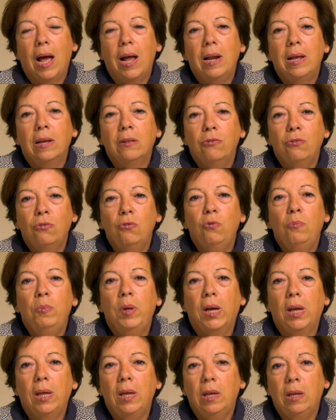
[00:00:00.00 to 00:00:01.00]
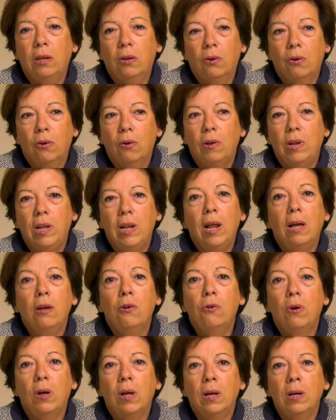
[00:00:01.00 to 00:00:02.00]
À l'ère du numérique, euh,
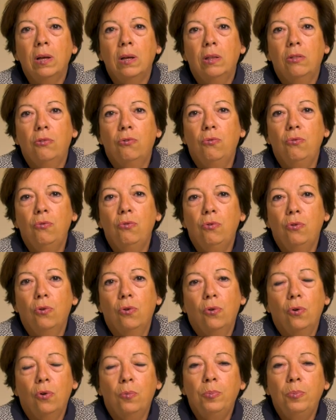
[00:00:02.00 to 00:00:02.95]
l'ILAGORA est une euh,